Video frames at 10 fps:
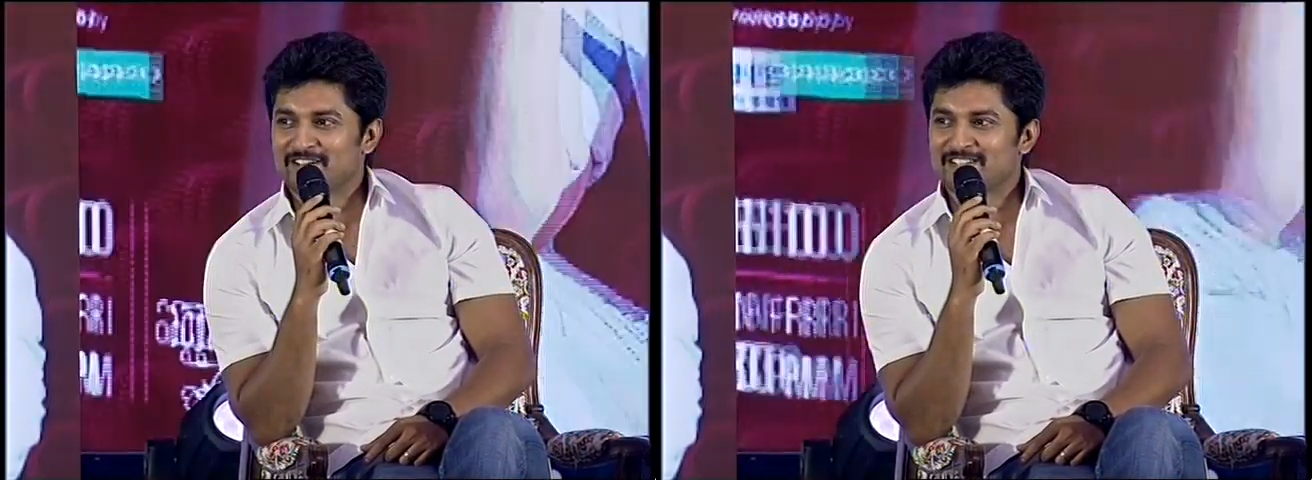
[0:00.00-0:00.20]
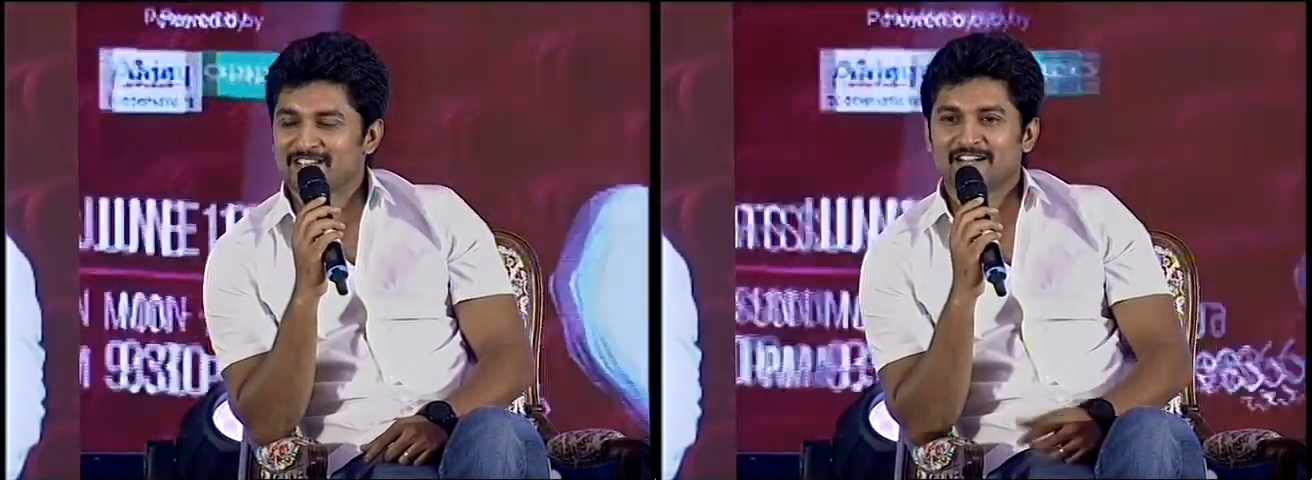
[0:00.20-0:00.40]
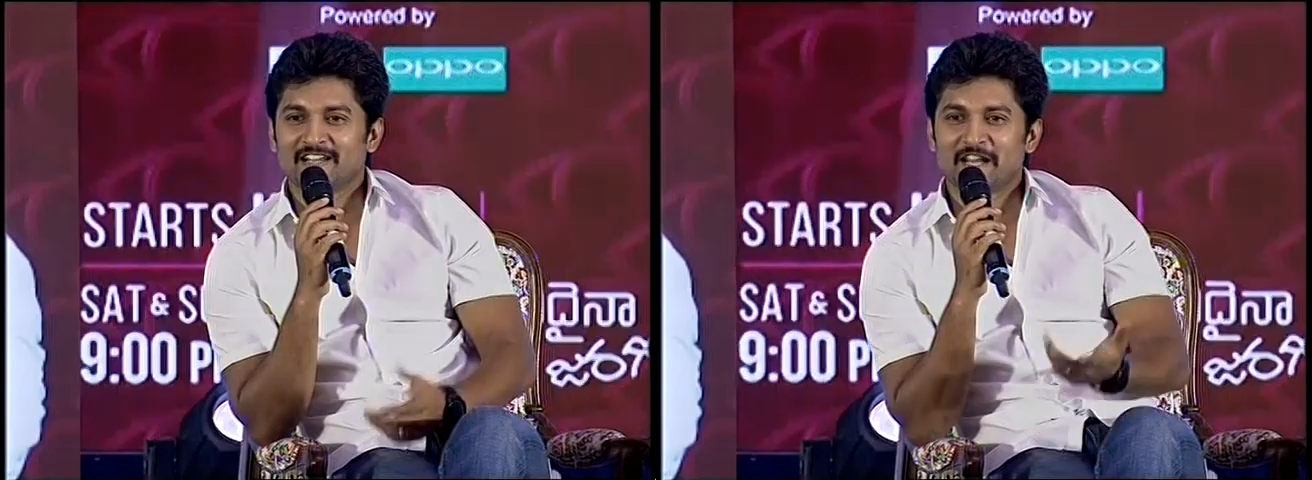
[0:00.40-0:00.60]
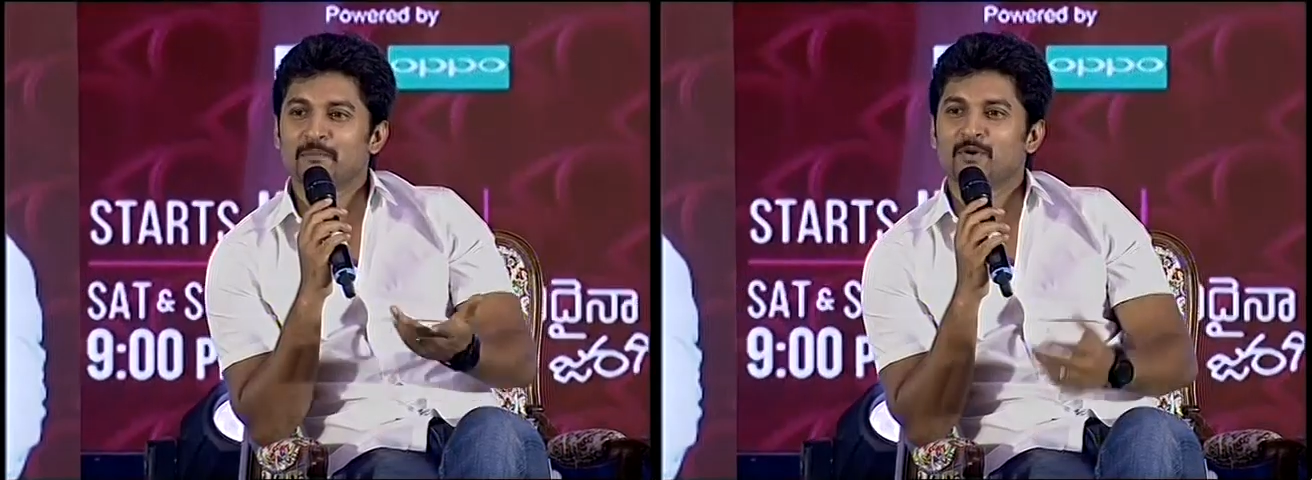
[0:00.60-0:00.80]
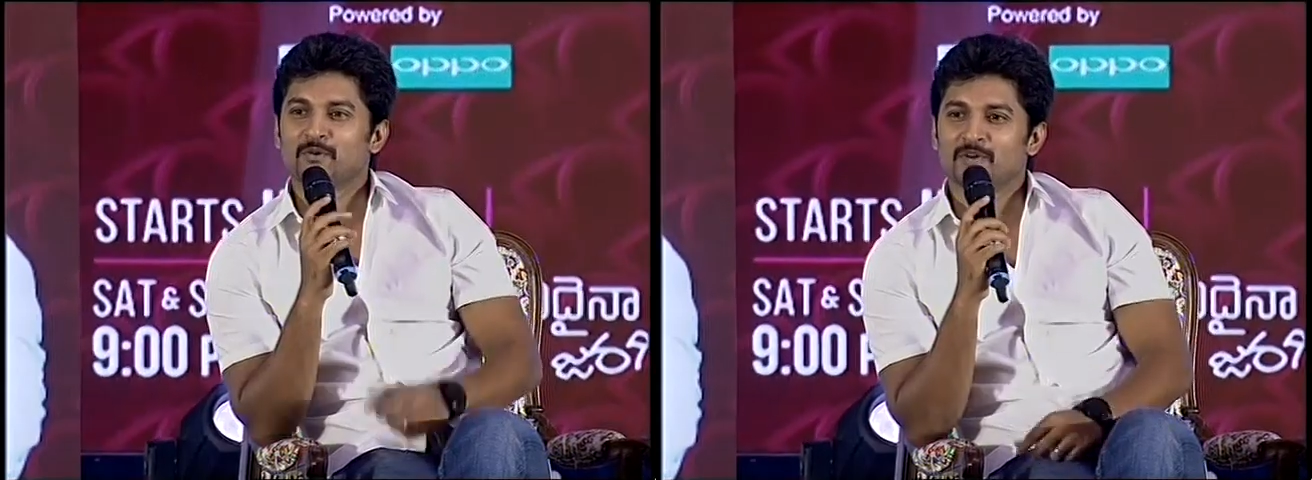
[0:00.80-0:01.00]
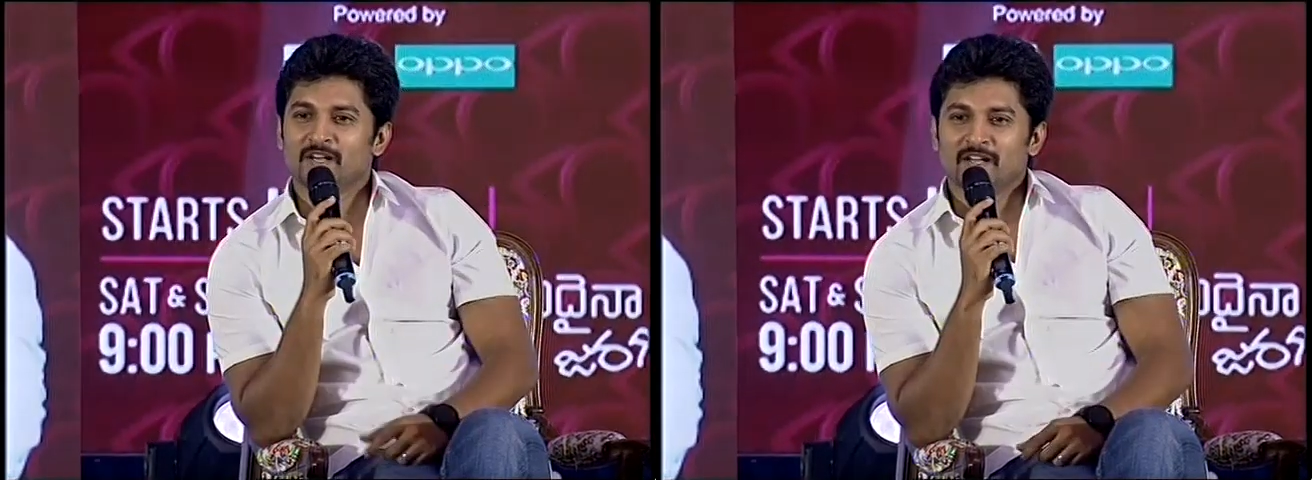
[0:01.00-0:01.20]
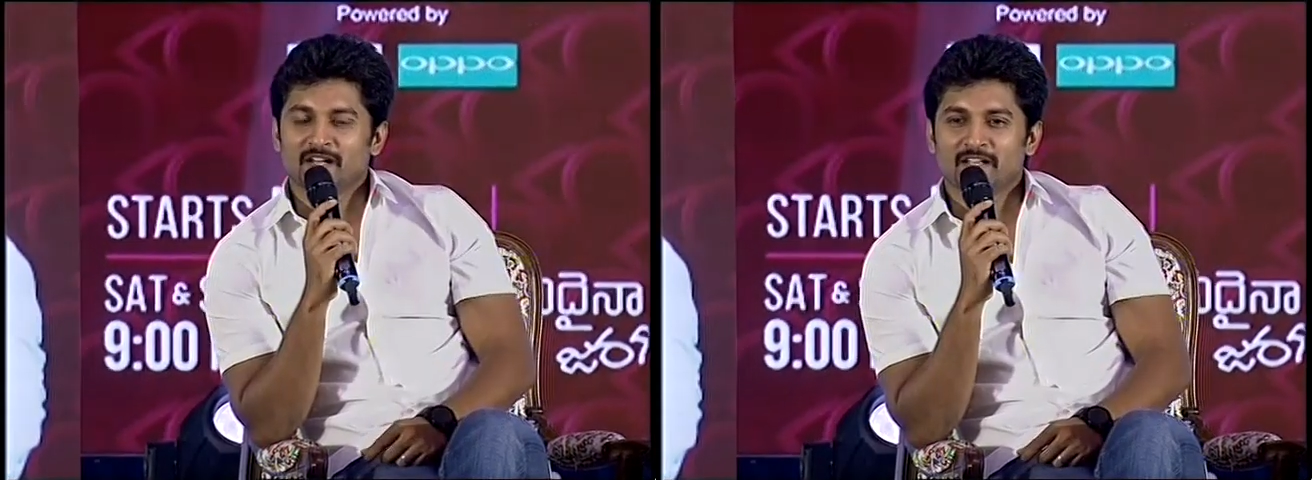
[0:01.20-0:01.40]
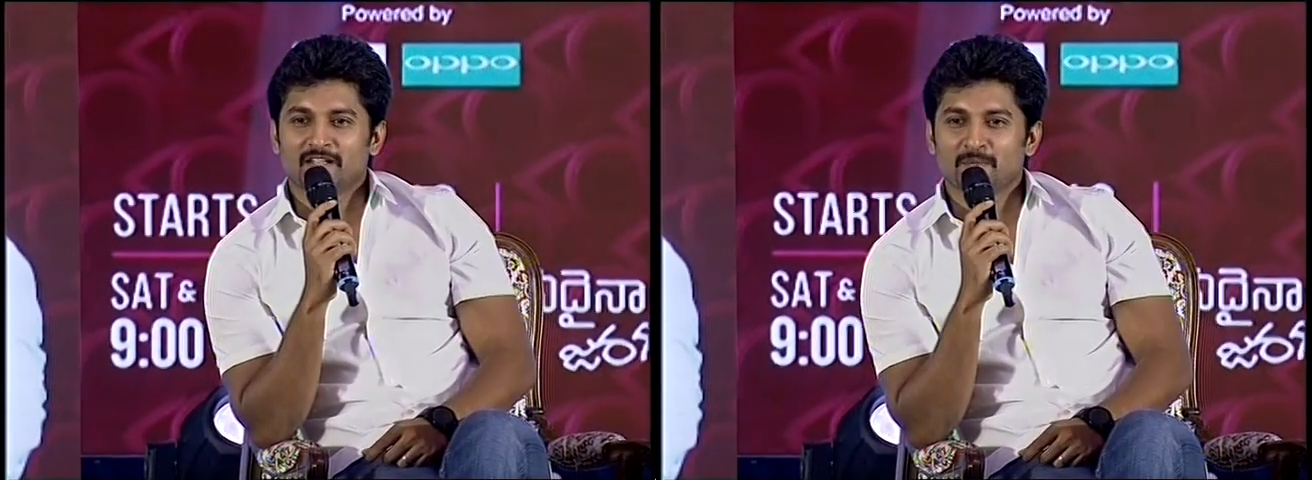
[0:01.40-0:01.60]
ఫస్ట్ ఎందుకంటే నేను ఎప్పుడు
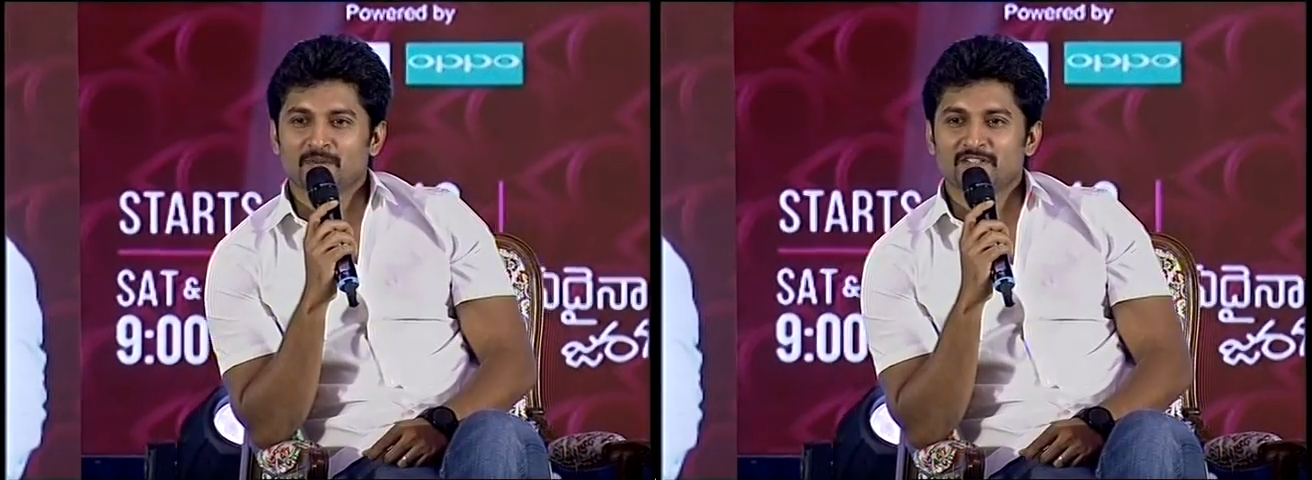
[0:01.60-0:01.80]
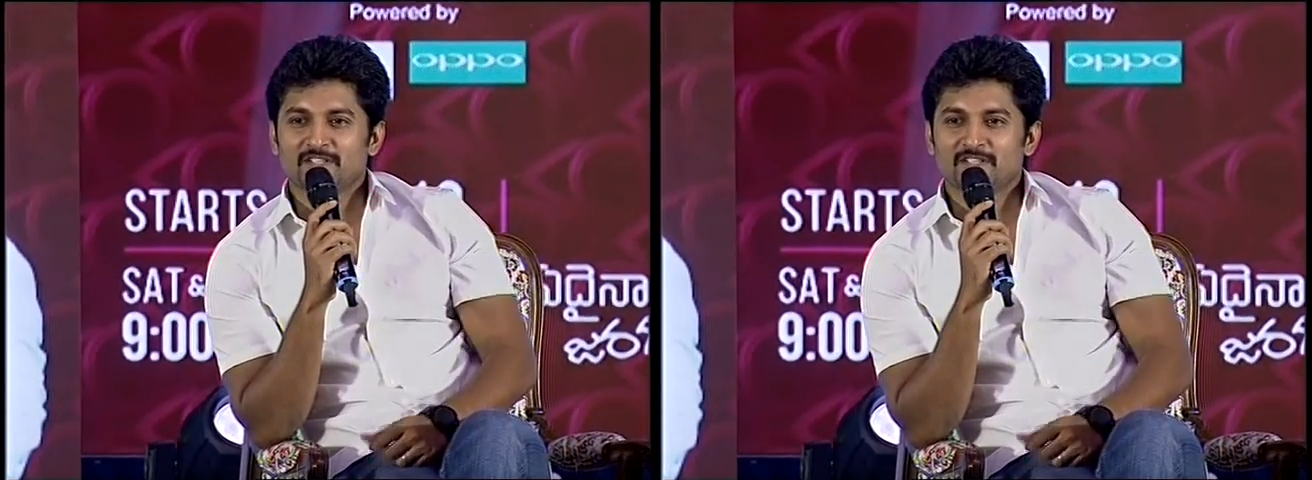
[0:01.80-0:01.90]
నేను ఇంతకుముందు